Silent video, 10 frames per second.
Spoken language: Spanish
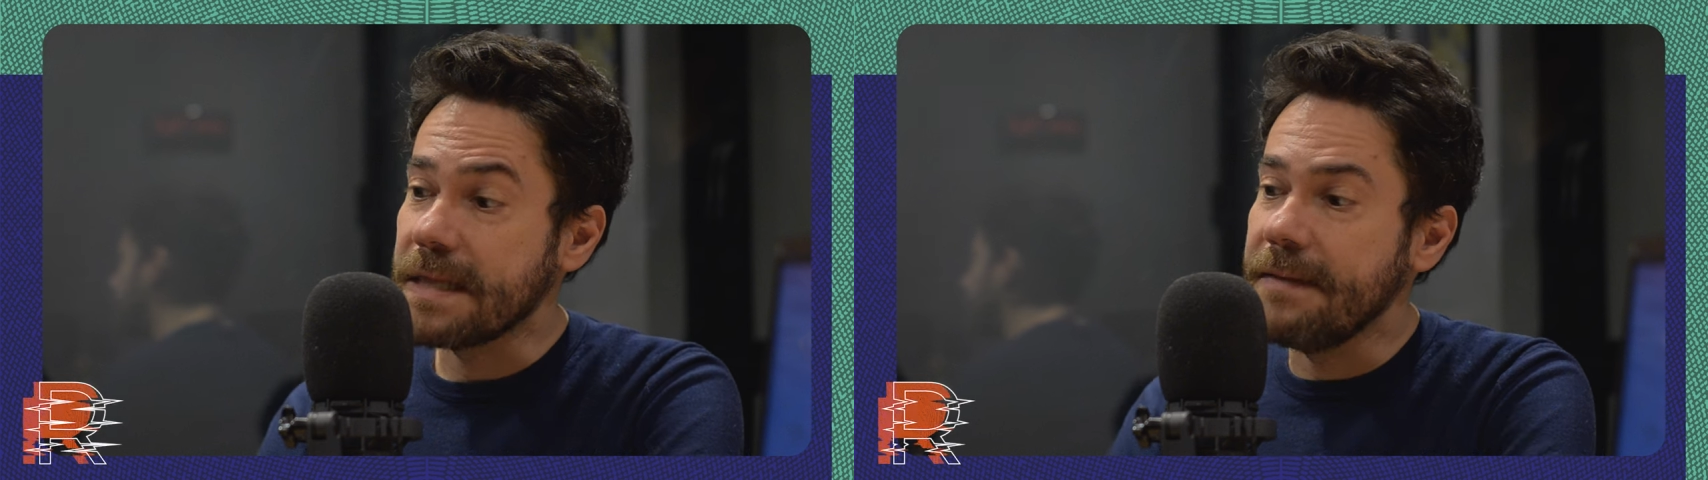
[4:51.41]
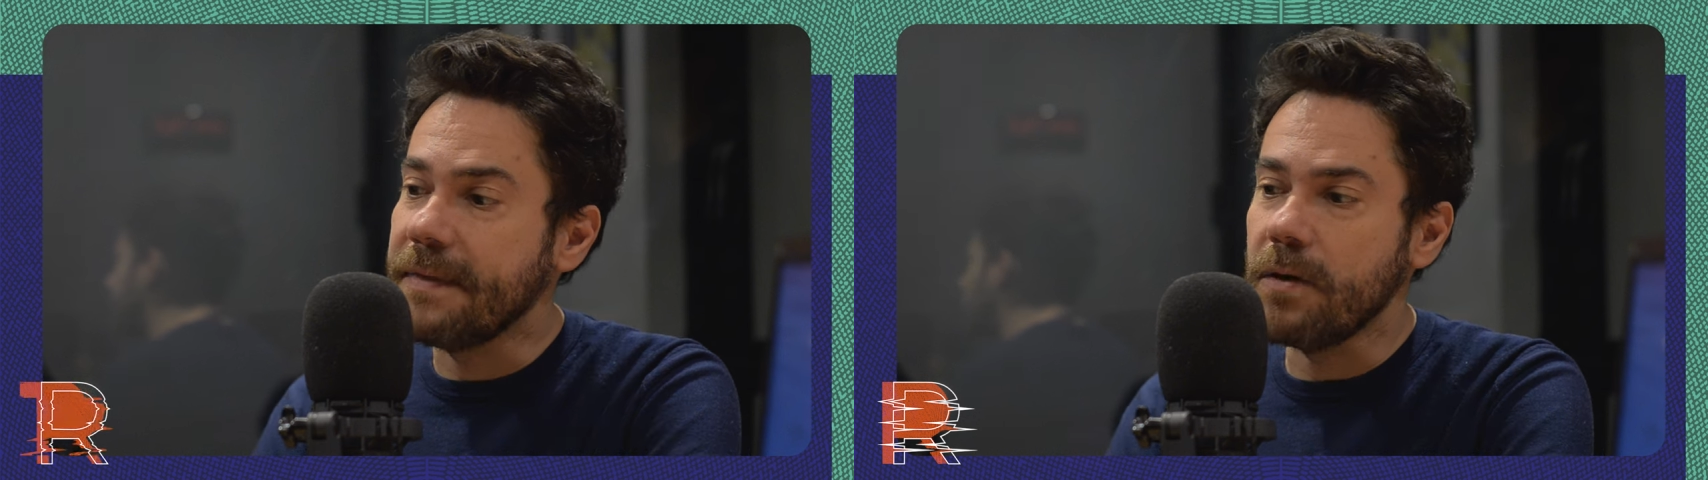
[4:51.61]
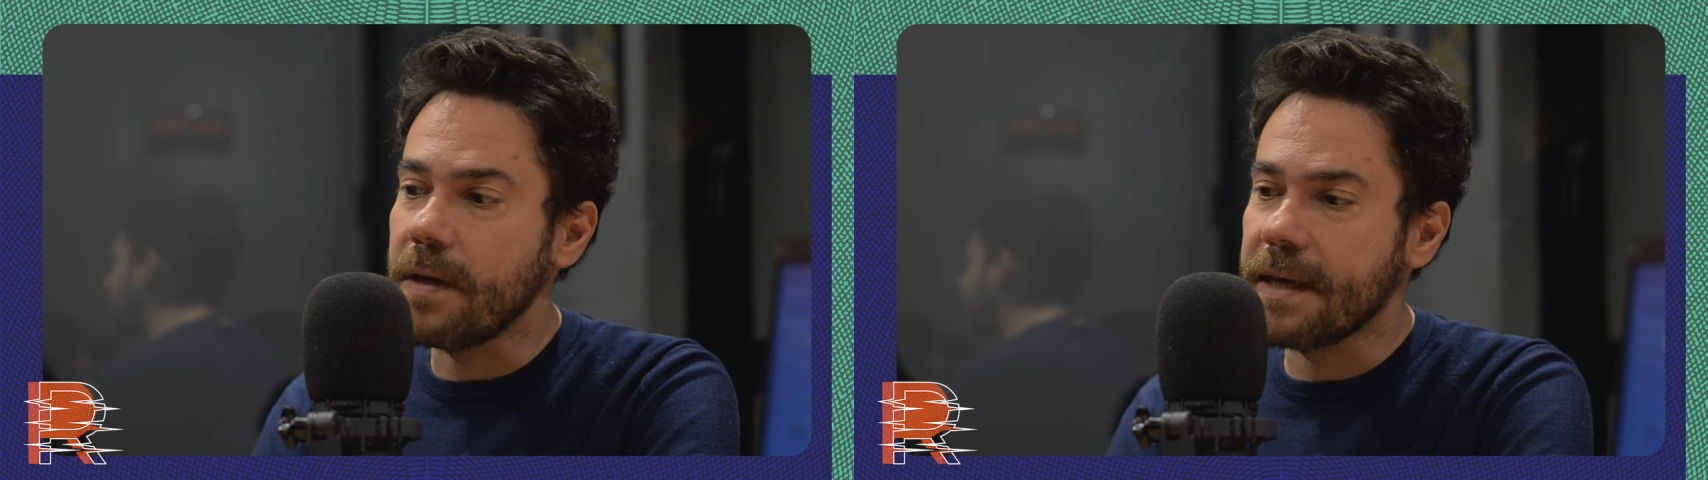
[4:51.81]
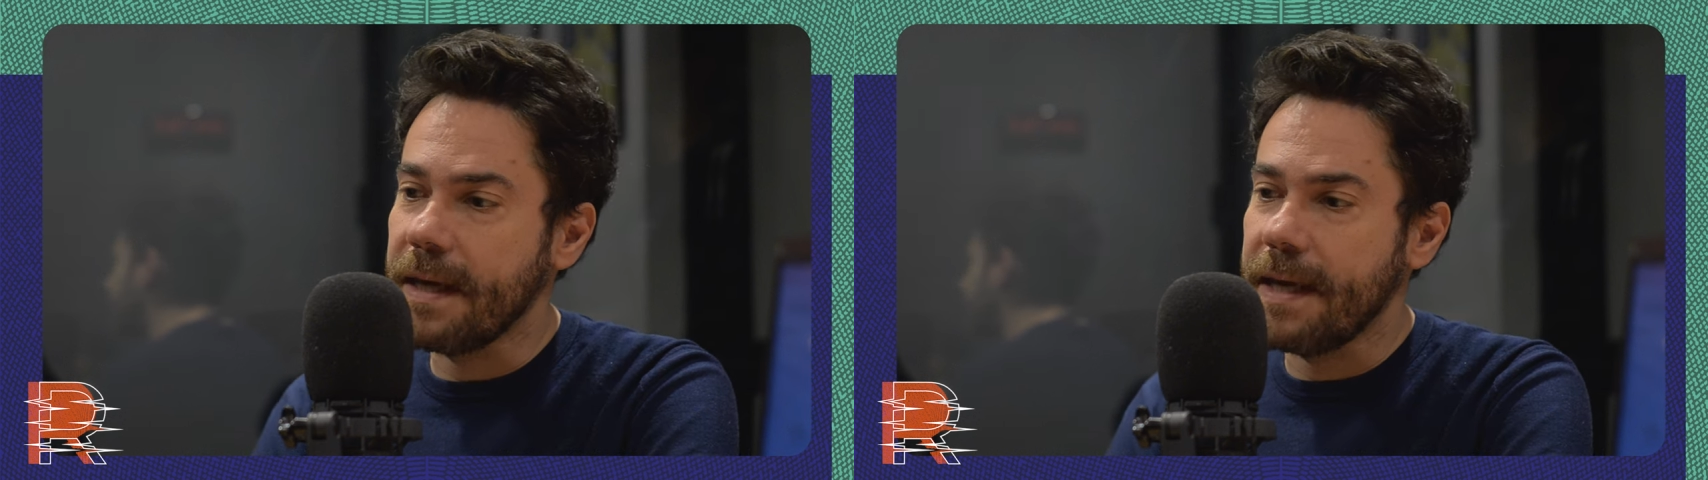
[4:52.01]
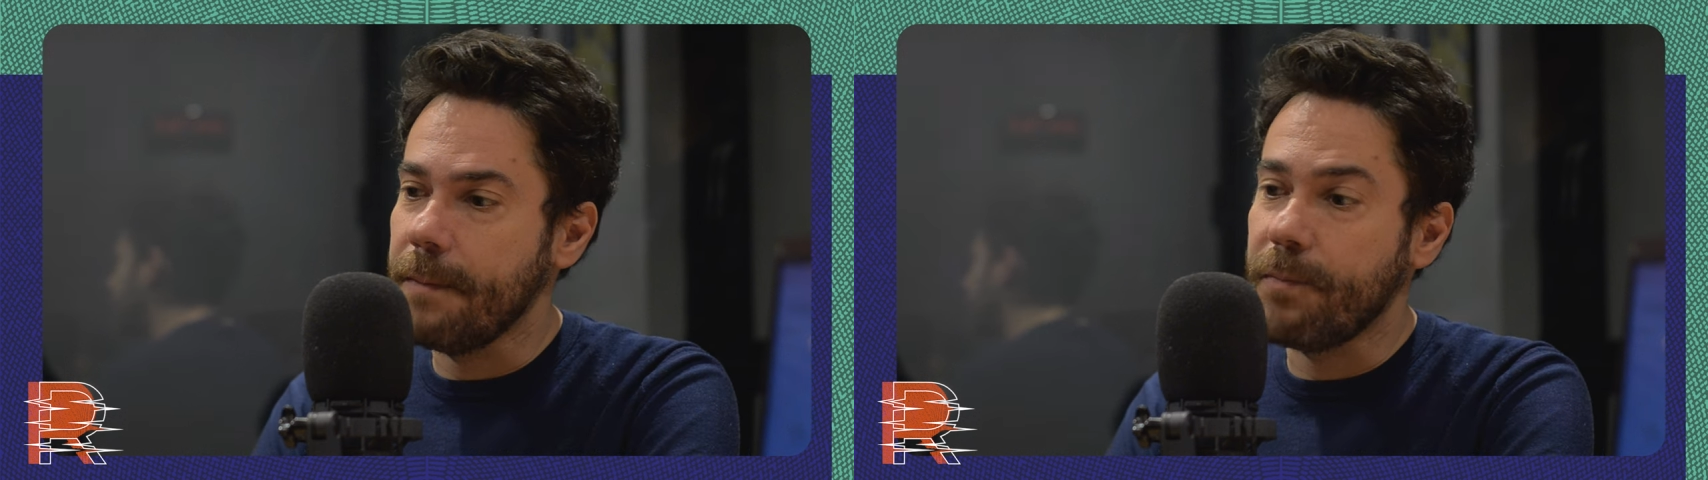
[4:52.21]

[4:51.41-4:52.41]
sentido de que,